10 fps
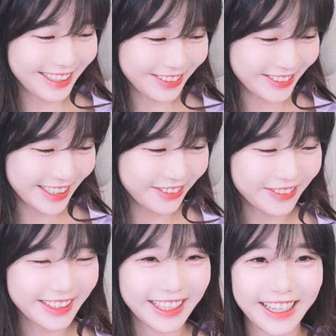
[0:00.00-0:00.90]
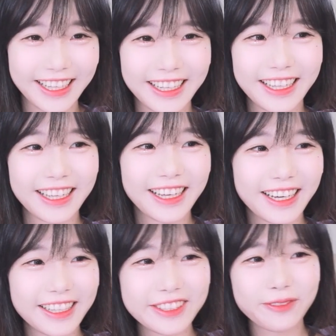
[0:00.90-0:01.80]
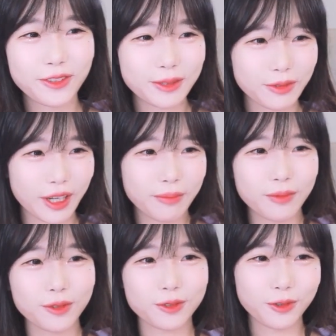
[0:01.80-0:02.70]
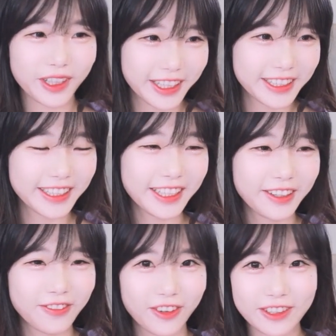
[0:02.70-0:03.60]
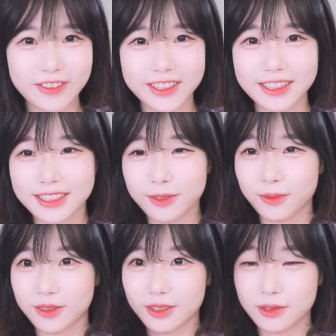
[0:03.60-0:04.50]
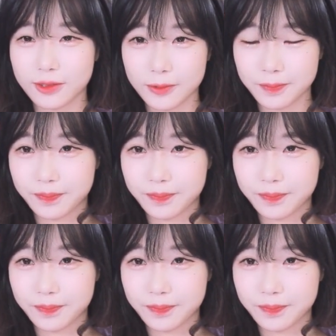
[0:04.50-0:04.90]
감사합니다. 아니 모습도 안 보고 좋아한데 어, 뭐 입었는지도 모르고.